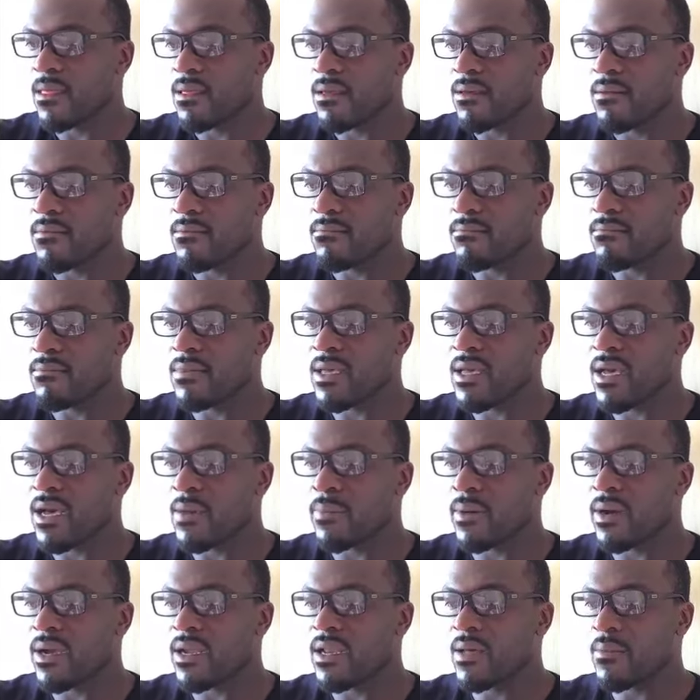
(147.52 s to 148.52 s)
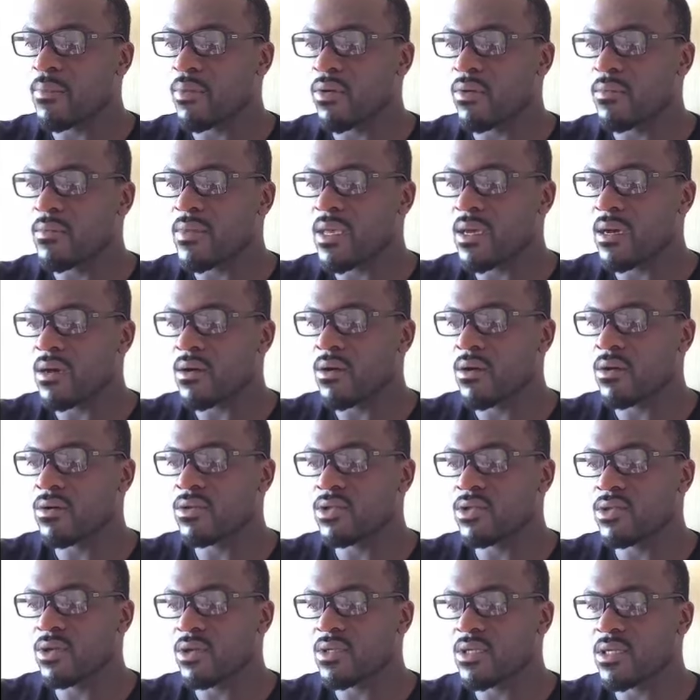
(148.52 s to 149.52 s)
Mais après la première grande
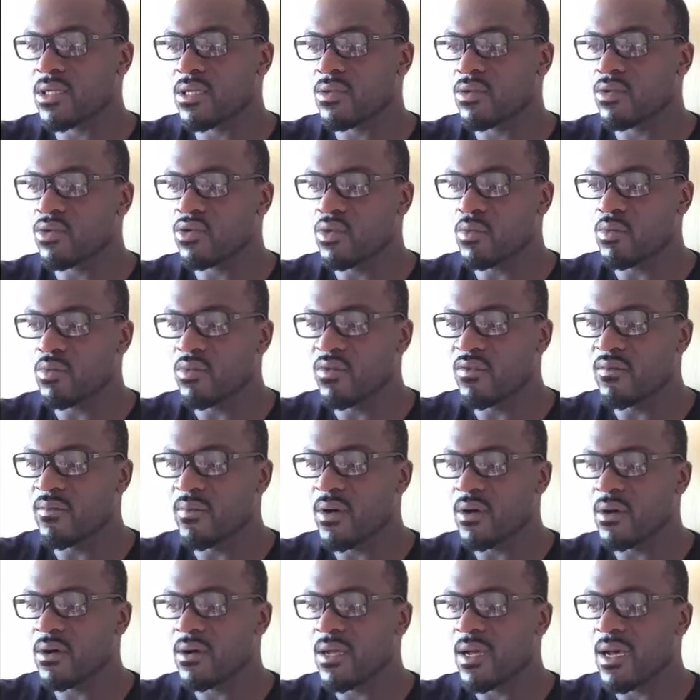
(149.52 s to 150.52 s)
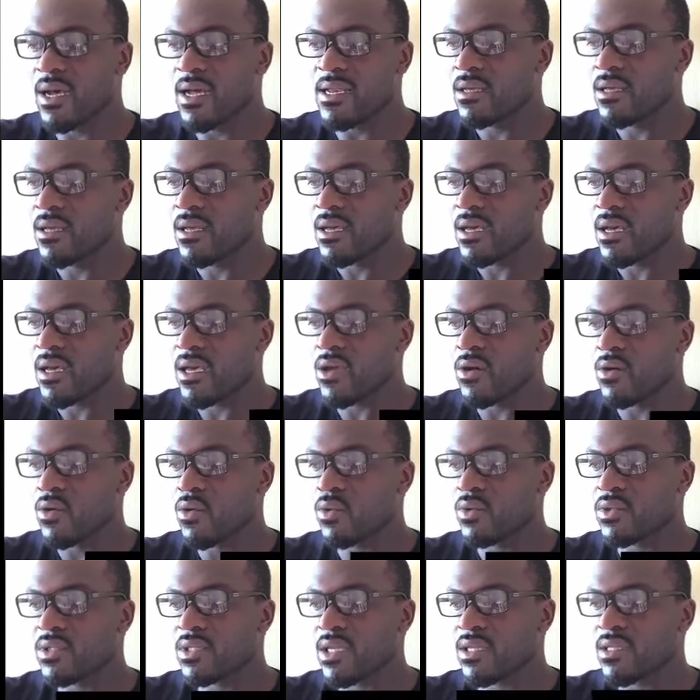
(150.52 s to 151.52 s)
sortie de ce mouvement à Lille,
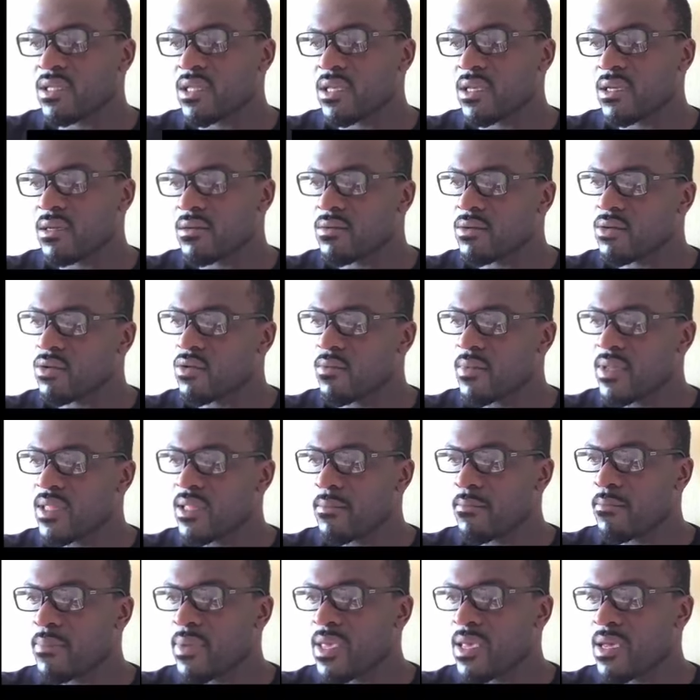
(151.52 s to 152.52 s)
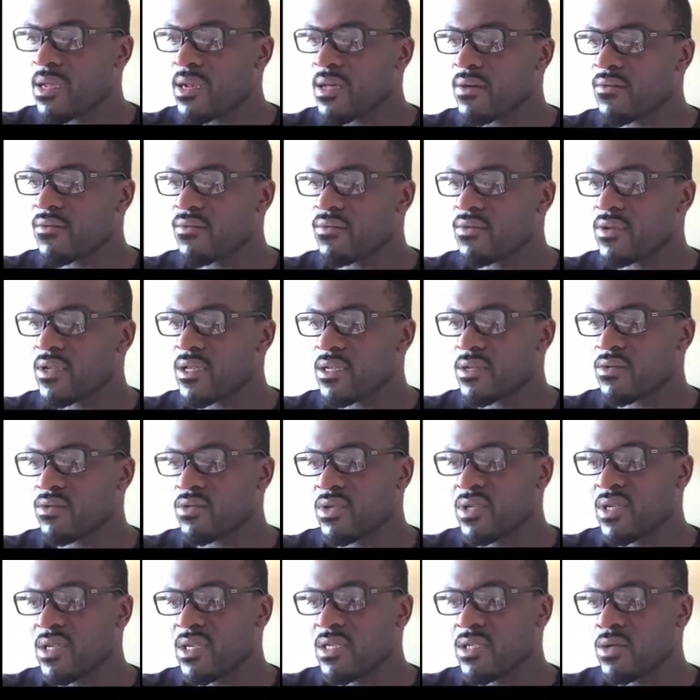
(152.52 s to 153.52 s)
ayant constaté que Mme Beyala
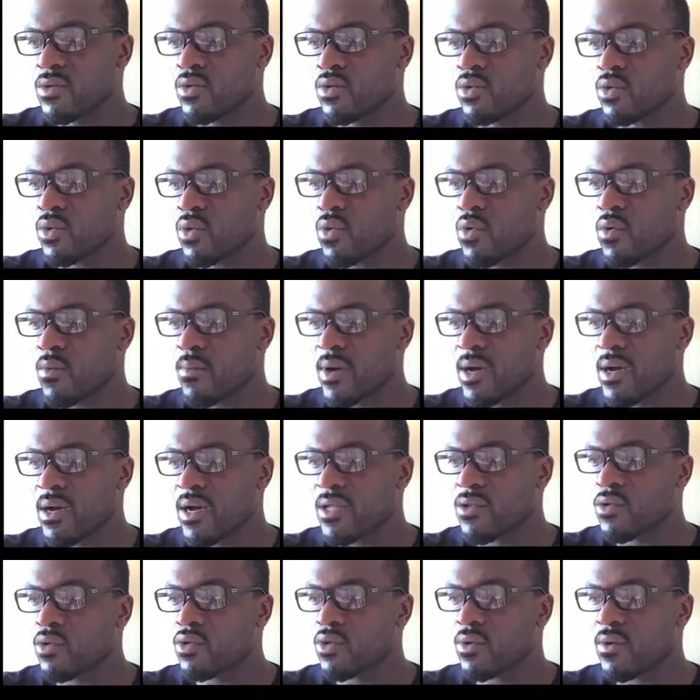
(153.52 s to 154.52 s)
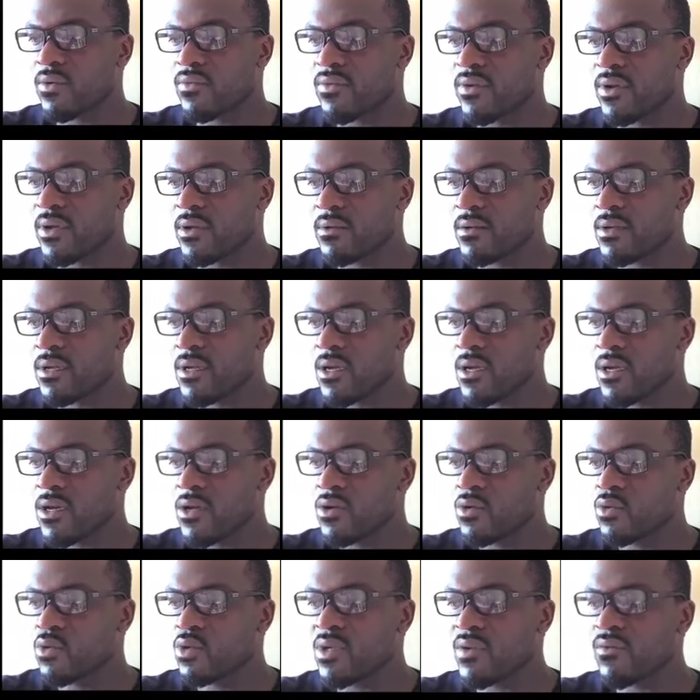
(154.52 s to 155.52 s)
voulait utiliser notre combat à d'autres fins,
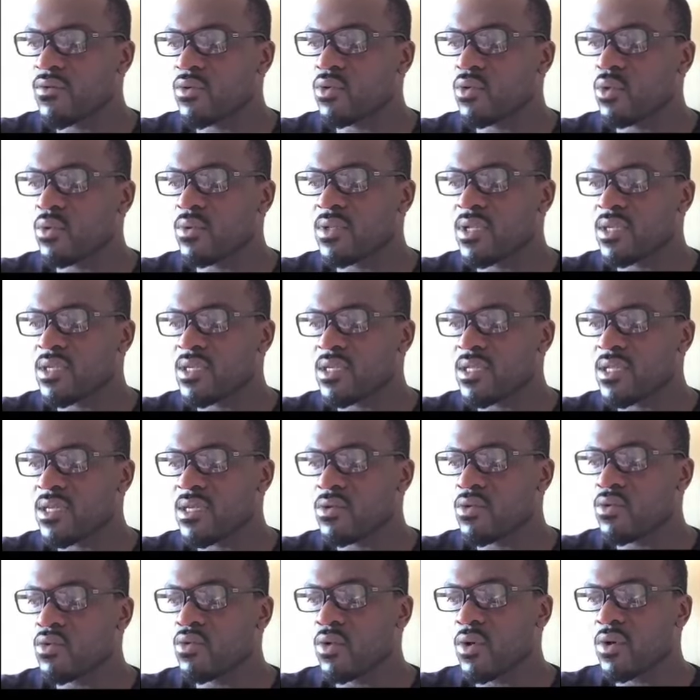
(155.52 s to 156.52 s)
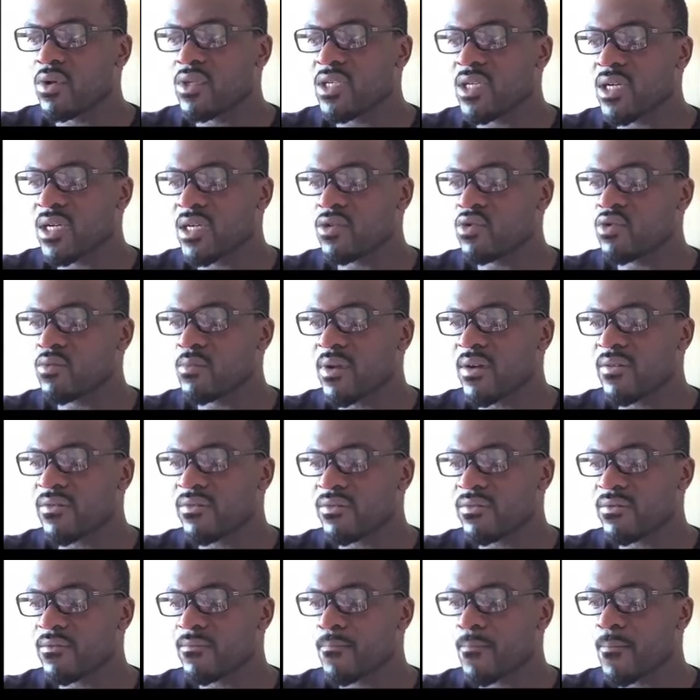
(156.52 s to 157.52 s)
nous avons donc décidé de nous retirer
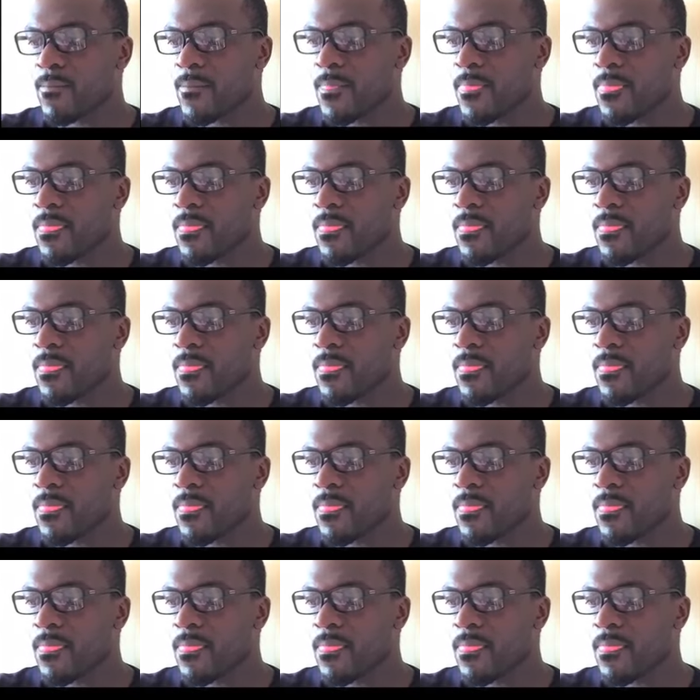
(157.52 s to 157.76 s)
du MAF.